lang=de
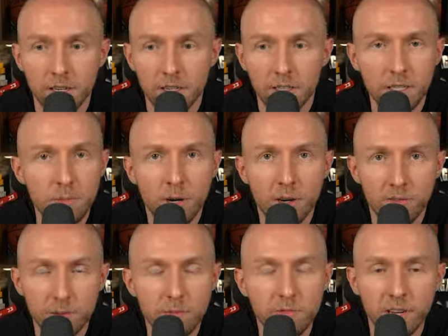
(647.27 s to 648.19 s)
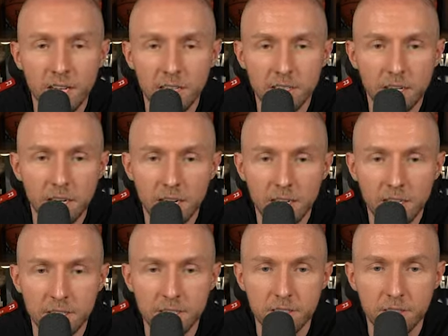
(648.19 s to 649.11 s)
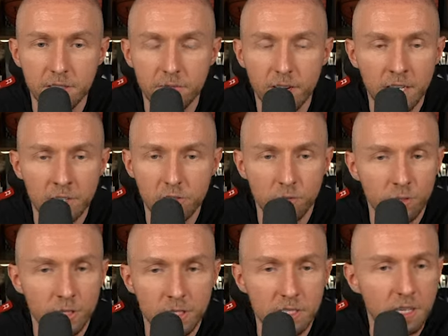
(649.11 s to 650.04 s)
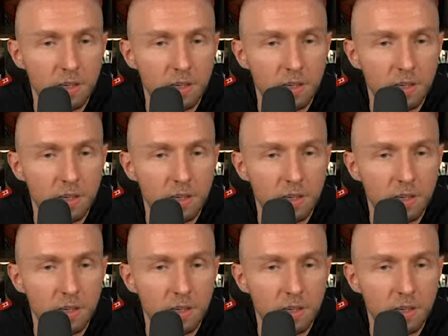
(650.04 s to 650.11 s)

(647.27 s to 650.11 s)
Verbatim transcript: lieber auf dem Feld als äh, Valanciunas,